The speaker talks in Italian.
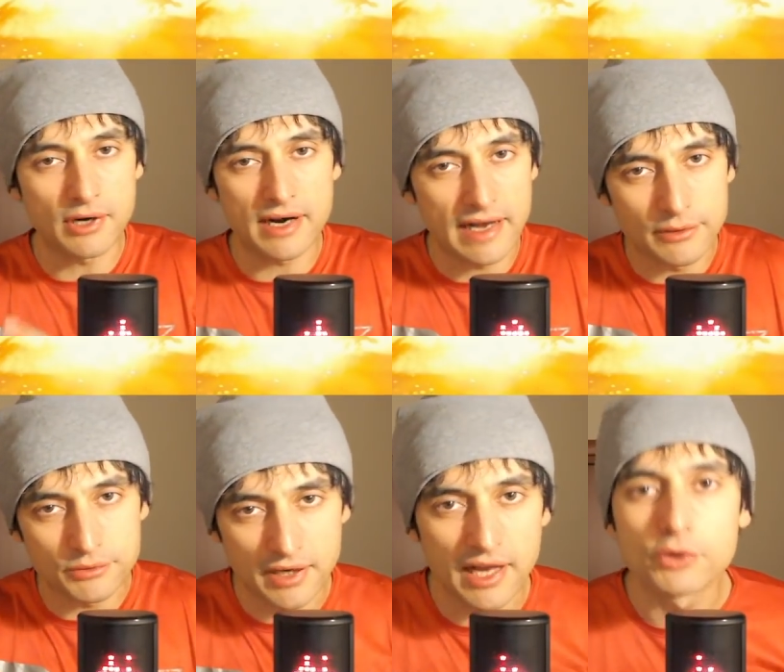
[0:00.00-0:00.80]
la
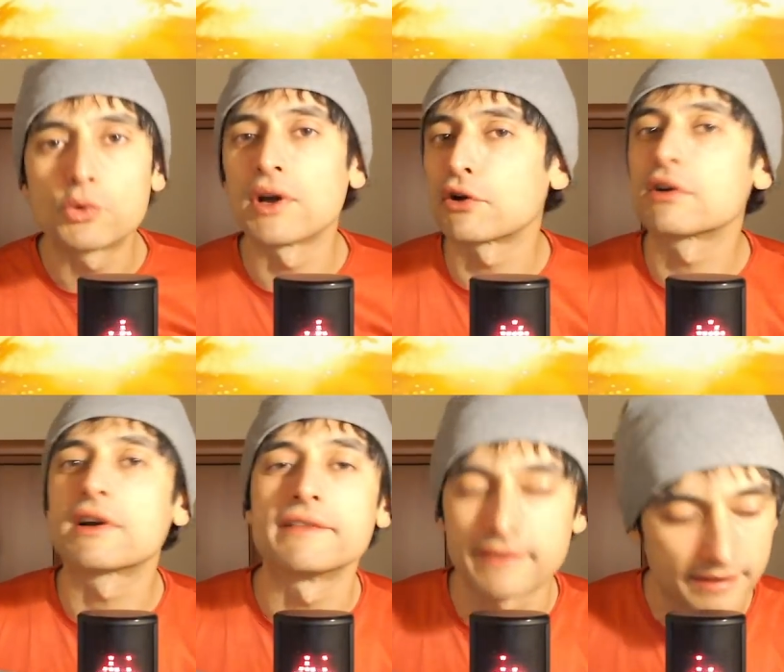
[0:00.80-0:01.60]
nausea, Antoine
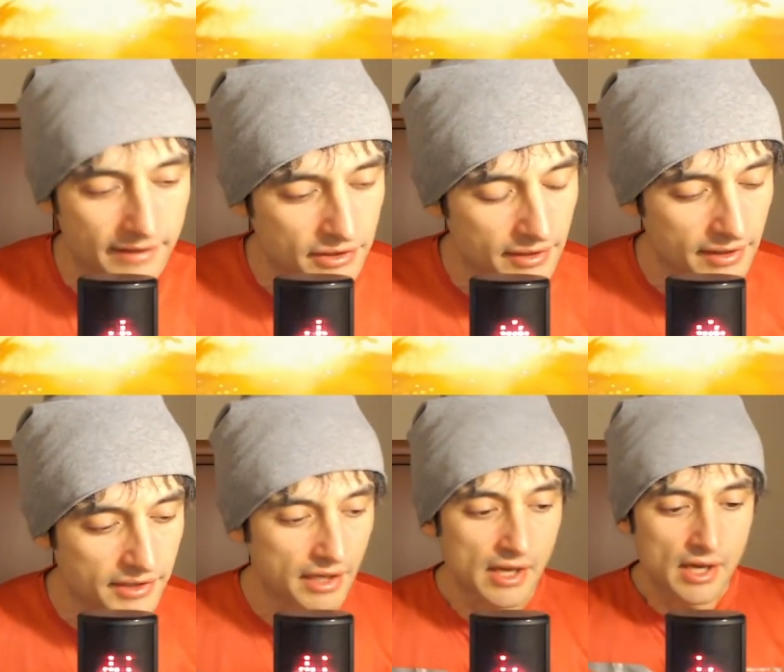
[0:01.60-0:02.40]
Cantin, eccetera,
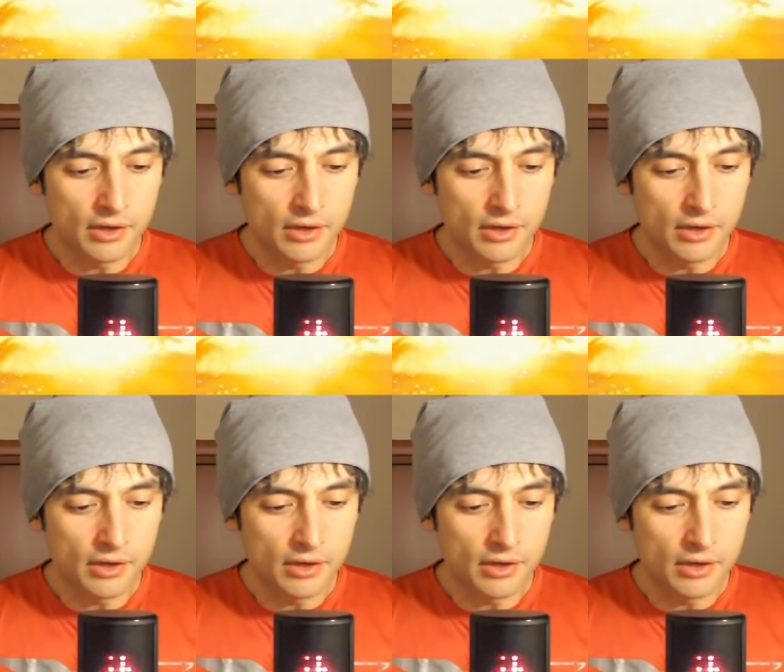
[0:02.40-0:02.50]
eccetera.